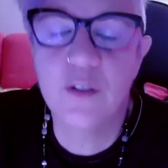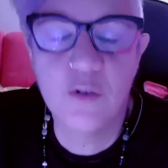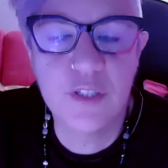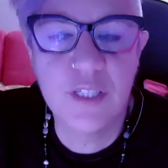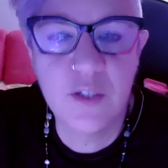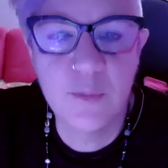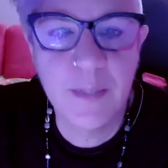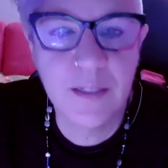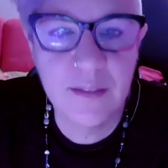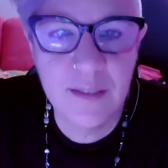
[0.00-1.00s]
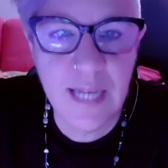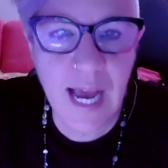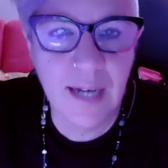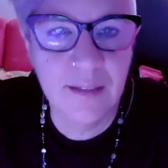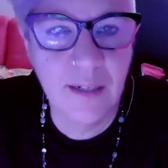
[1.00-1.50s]
di corsi
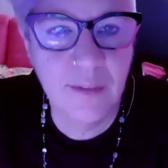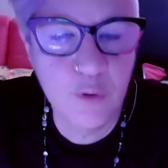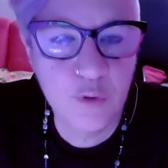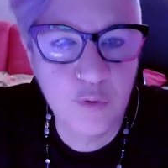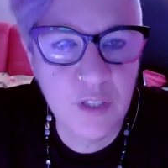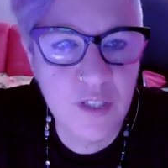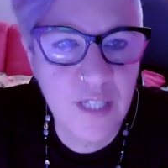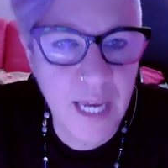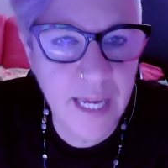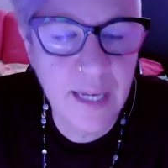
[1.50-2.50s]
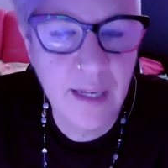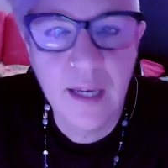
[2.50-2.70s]
esperienziali di lavoro su di sé